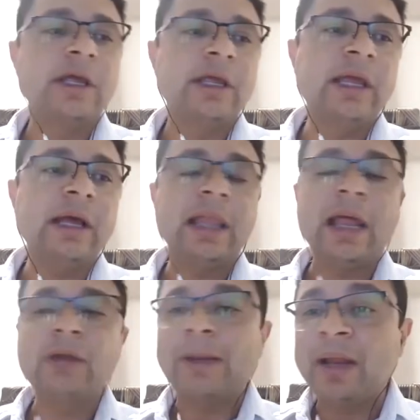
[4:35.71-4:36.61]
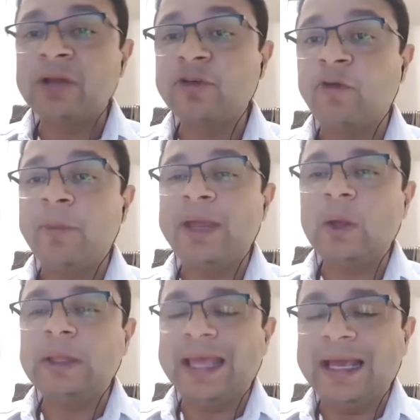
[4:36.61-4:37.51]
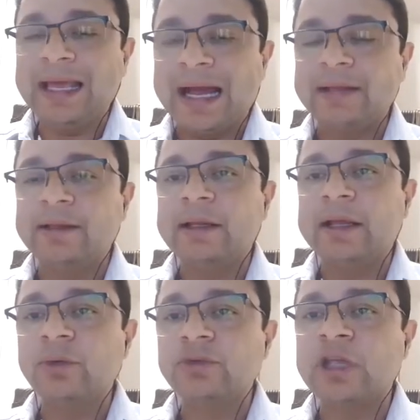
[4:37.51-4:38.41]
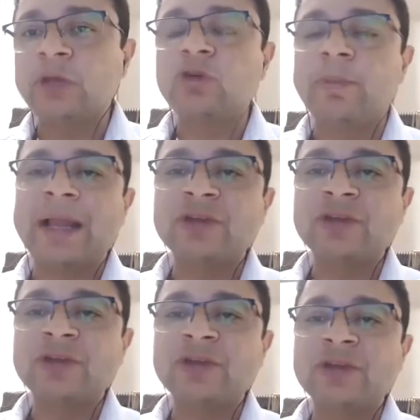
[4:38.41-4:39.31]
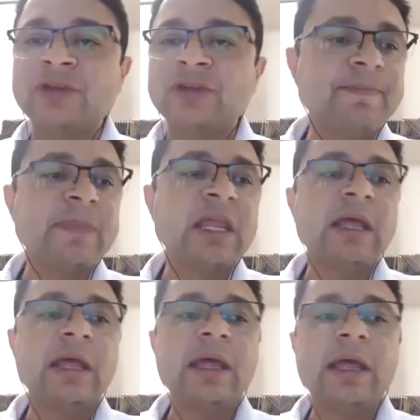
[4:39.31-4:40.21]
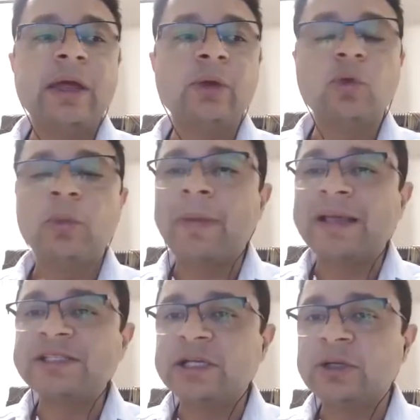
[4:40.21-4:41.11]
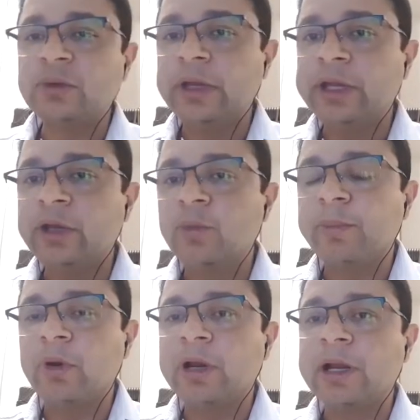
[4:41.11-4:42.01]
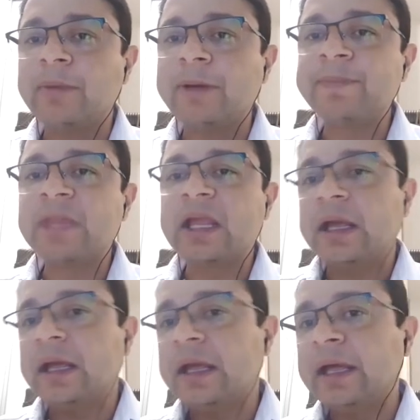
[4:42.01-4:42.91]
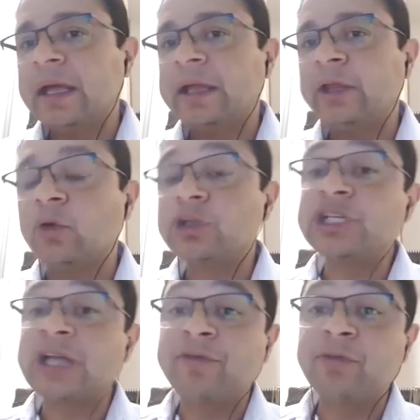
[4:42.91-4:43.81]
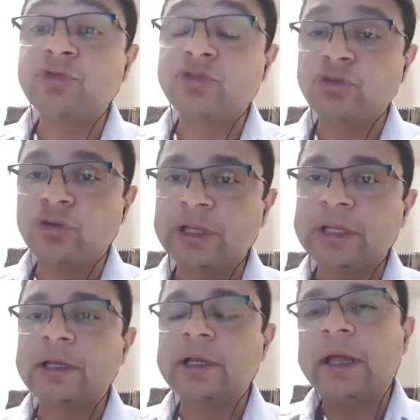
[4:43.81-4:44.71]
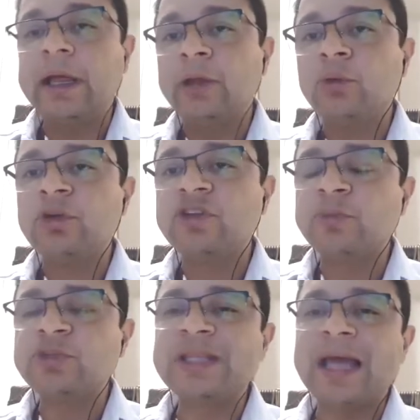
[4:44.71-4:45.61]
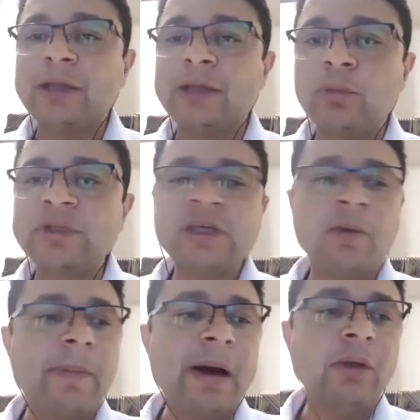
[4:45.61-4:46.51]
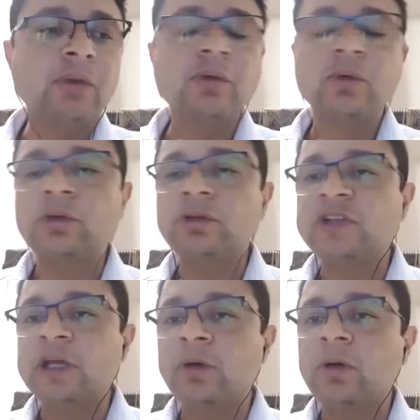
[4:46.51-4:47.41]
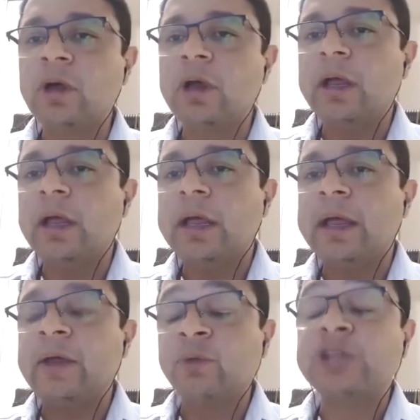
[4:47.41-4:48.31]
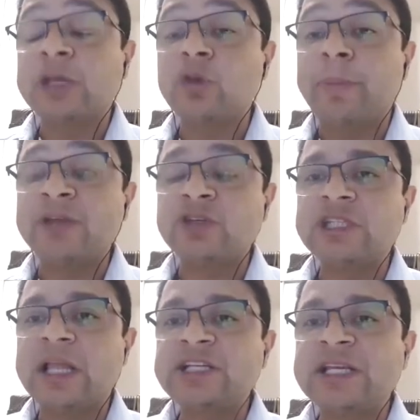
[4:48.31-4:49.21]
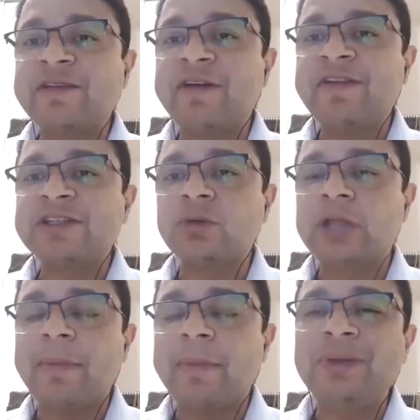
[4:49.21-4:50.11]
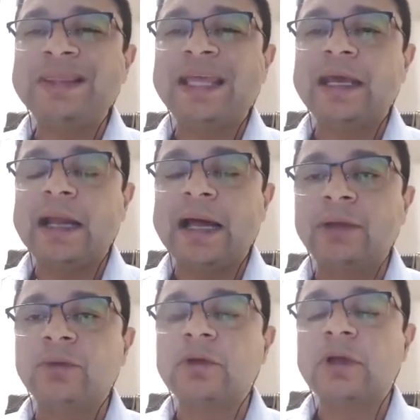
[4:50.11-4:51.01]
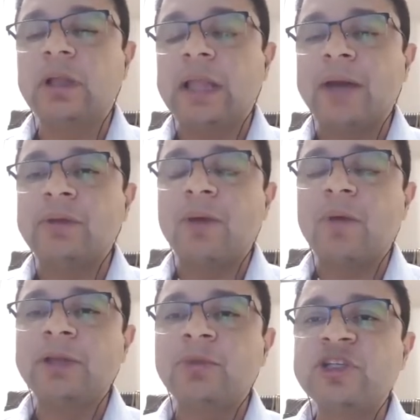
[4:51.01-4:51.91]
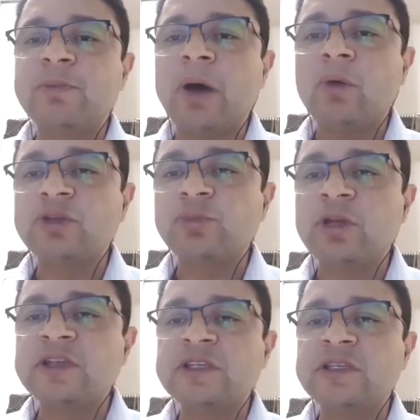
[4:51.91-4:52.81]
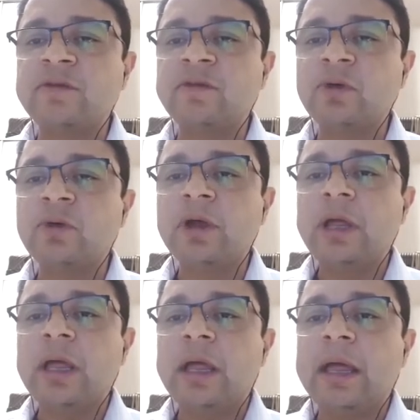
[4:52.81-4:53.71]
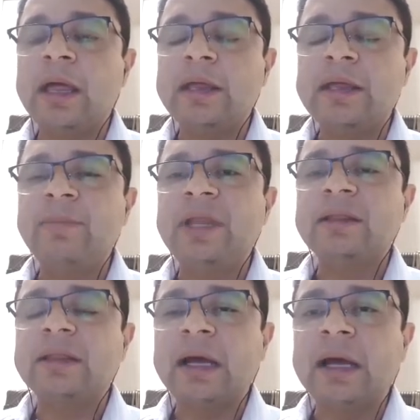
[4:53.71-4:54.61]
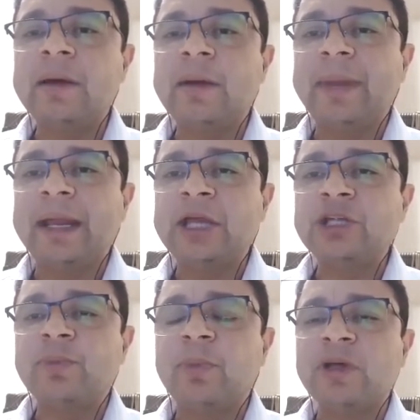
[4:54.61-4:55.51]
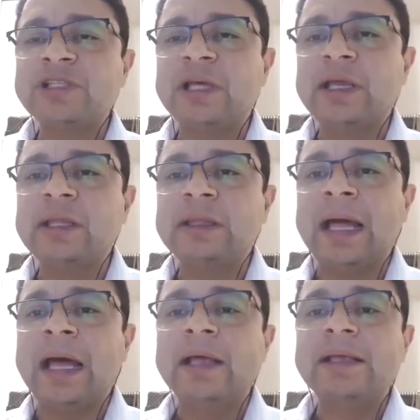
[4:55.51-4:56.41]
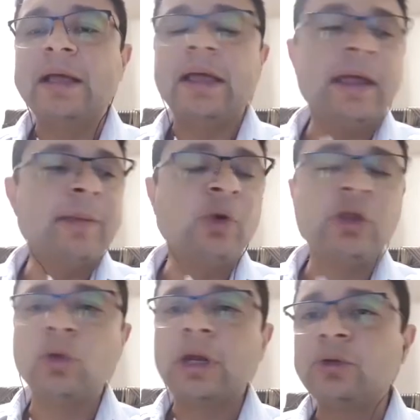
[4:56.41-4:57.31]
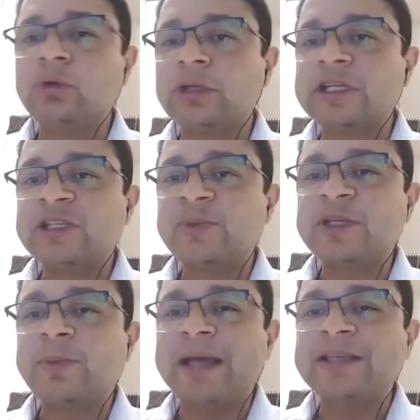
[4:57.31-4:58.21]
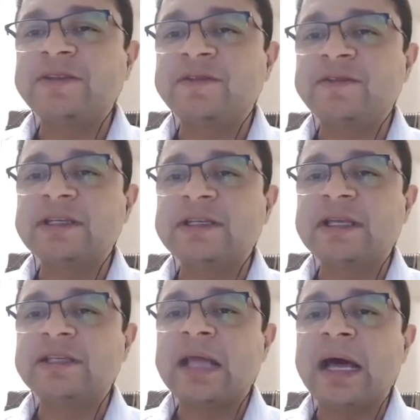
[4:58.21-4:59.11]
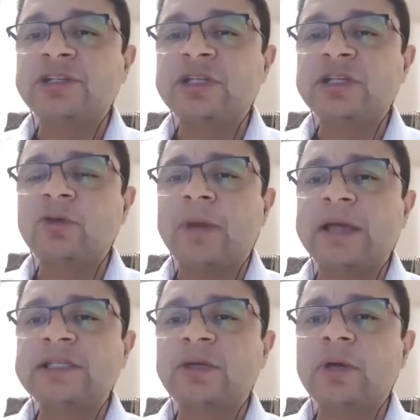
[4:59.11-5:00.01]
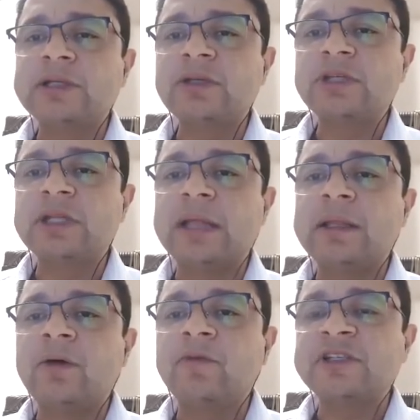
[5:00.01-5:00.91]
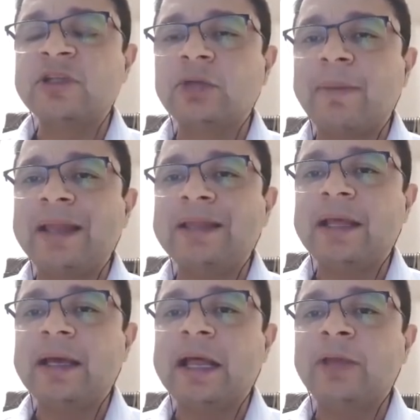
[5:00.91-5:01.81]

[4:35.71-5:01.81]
E, é claro, trabalhando de forma integrada. Né? O Centro de Operações de Inteligência, é, eu estou me baseando aí em um programa é, que hoje já funciona é, no município de Indaiatuba, em São Paulo, o Cerco é, o Centro de Operações de Inteligência vai fazer um trabalho integrado, claro, da Guarda Municipal com as polícias civil é, e militar, para que a gente possa aí estar tá, é, monitorando todas as principais vias da cidade, dando mais segurança ao cidadão, fazer um trabalho integrado para